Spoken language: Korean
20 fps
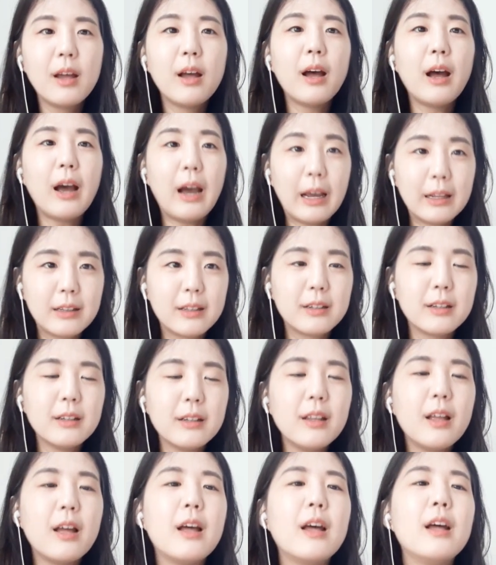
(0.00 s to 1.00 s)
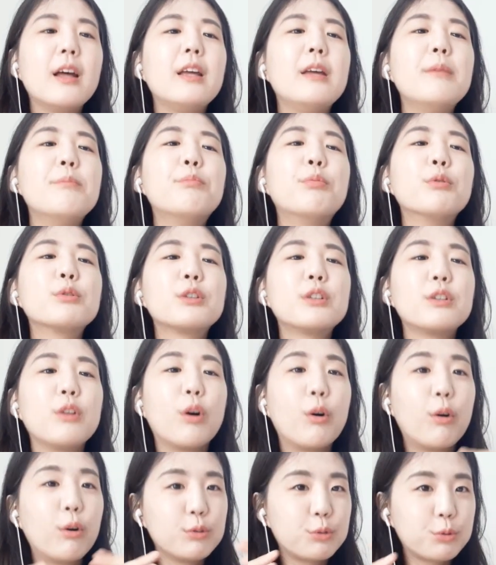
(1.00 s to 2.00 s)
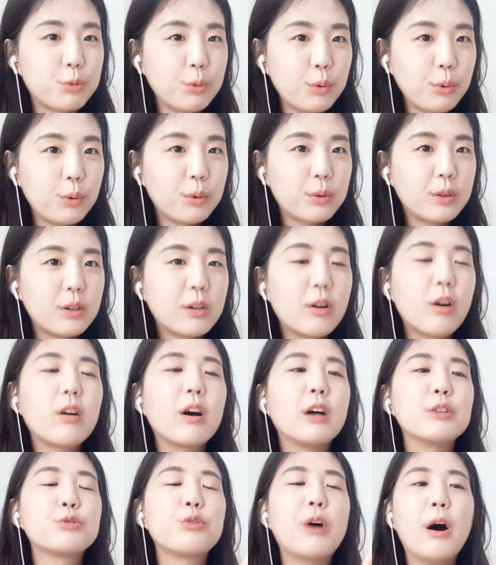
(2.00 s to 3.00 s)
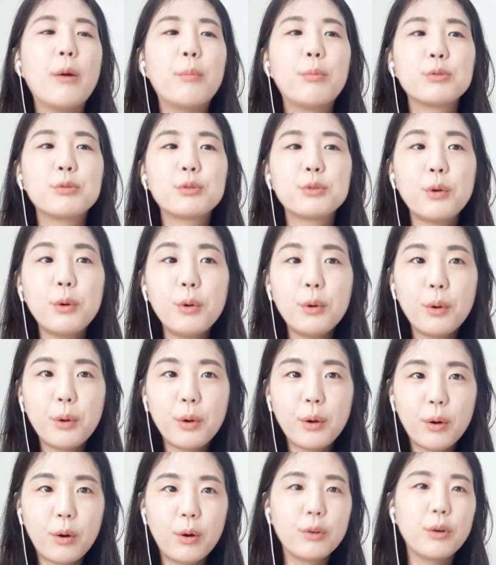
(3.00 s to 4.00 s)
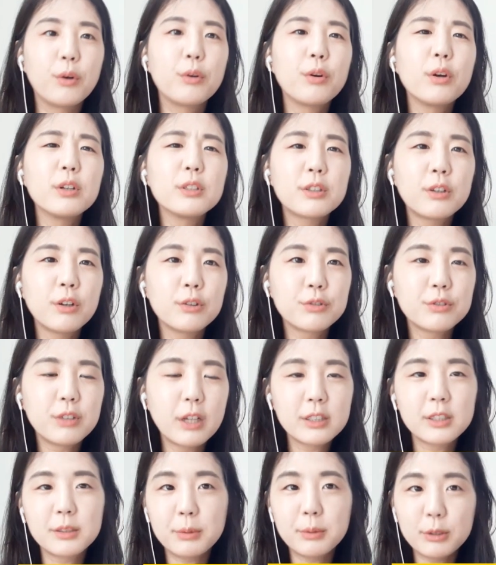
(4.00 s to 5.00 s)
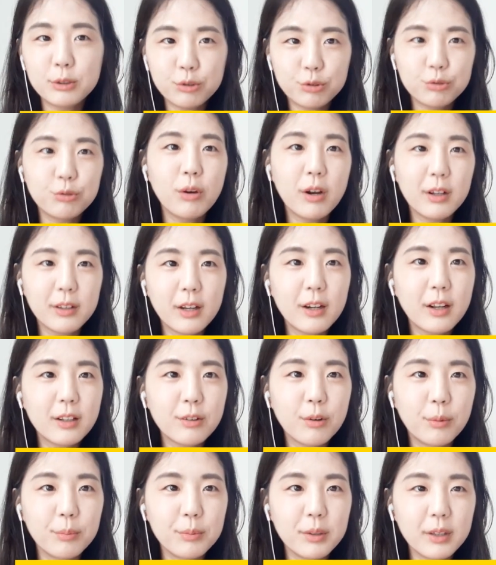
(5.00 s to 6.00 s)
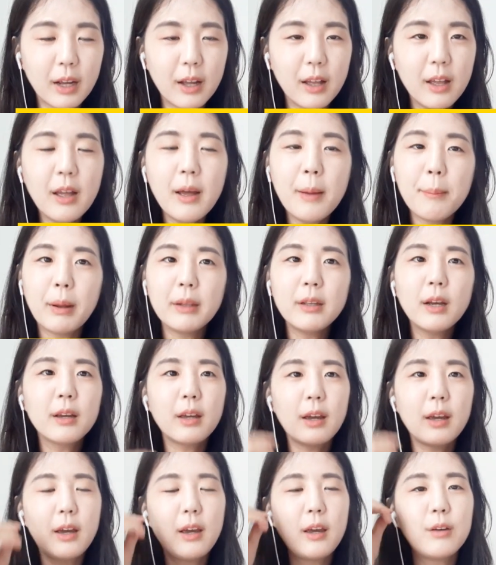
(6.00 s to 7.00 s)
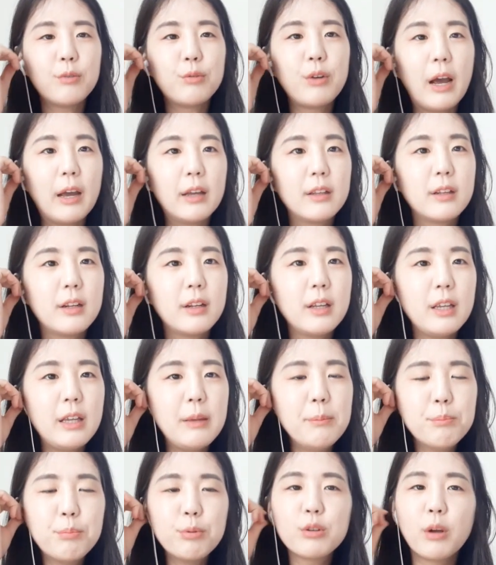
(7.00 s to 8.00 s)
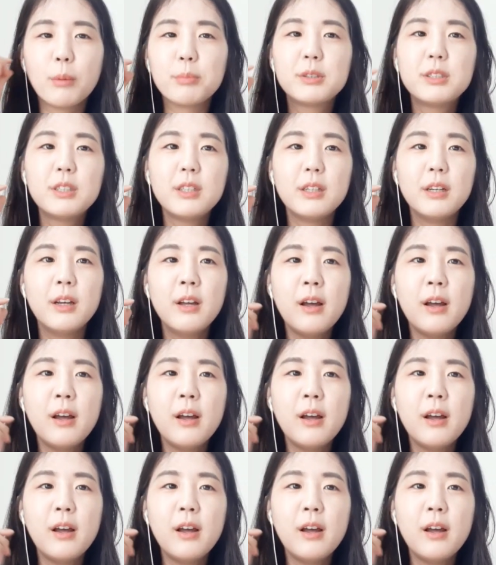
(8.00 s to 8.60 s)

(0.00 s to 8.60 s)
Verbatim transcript: 아이들은 인풋을 넣어주고 그걸 가지고 아웃풋으로 어, 연결시켜주는 학습이 중요하다라는 겁니다. 만약에 우리 아이들이 인풋 없이